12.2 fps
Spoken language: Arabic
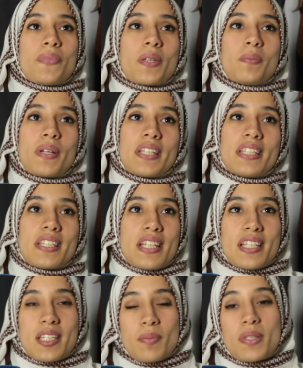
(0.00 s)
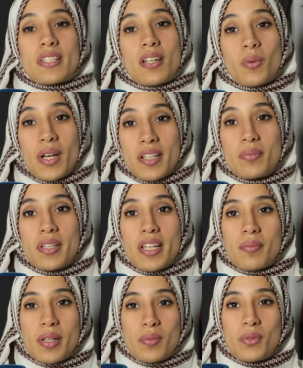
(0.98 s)
يبغي يدير شي حاجه سبيسيال لواحد من
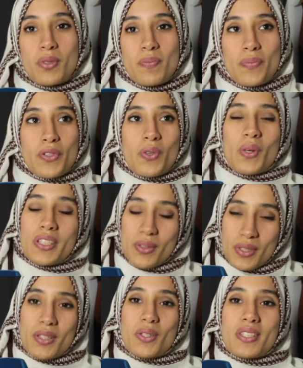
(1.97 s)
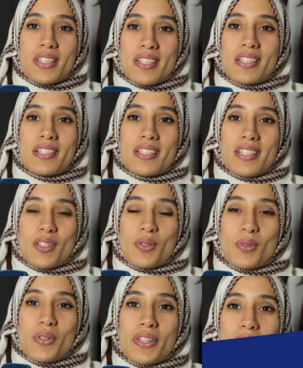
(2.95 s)
حبابه وهذا هو الدور ديال سنيديسا جولري